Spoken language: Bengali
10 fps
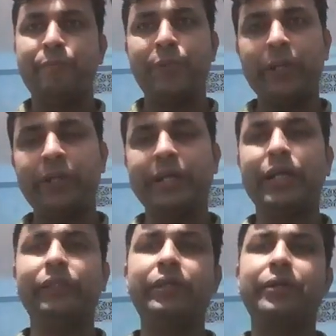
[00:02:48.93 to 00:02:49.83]
প্রিয়
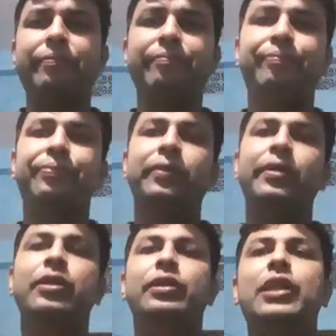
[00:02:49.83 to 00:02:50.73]
শিক্ষার্থীরা
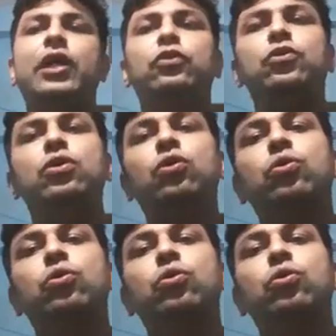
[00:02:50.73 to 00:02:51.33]
তাই তো